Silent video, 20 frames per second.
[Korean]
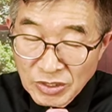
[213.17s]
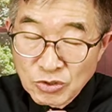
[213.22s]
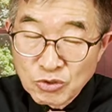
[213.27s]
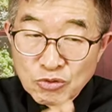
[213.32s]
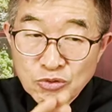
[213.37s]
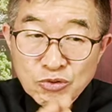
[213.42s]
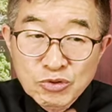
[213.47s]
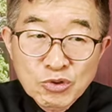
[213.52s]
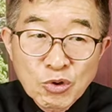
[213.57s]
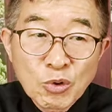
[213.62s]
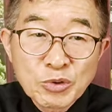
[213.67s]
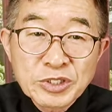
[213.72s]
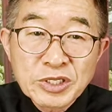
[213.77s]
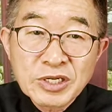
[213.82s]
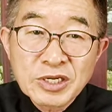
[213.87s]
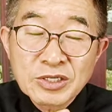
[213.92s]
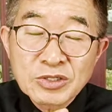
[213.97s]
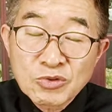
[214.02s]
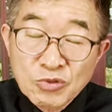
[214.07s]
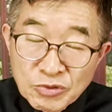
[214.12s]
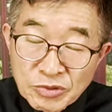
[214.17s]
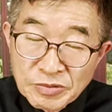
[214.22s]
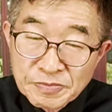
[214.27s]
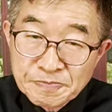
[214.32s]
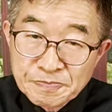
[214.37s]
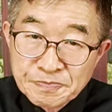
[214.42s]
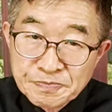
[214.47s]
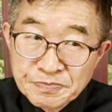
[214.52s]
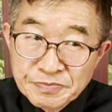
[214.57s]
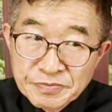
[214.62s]
주소지를
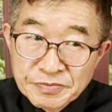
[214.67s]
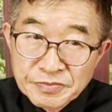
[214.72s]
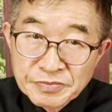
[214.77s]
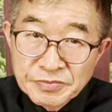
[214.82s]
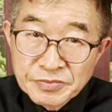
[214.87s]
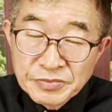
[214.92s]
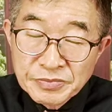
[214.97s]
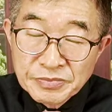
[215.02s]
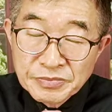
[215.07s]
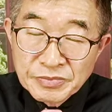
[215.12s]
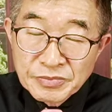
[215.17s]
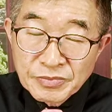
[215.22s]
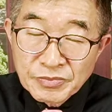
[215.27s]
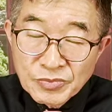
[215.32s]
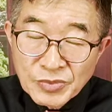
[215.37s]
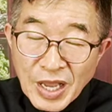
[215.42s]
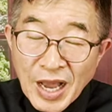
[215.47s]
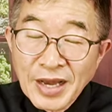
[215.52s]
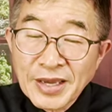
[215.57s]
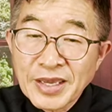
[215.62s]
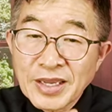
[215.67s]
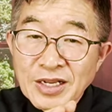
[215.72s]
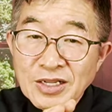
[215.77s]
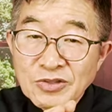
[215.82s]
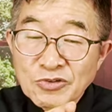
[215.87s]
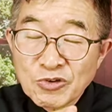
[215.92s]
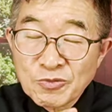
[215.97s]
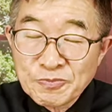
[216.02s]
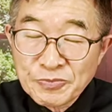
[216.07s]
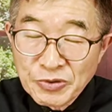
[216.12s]
둔
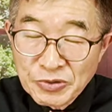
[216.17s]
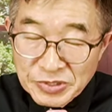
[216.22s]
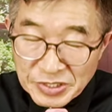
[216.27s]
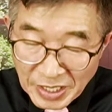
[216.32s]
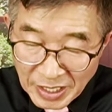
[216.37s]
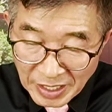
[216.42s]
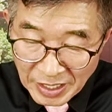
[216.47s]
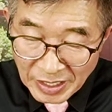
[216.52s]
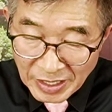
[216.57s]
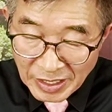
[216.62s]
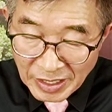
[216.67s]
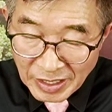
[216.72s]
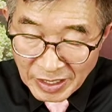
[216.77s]
당일 투표자,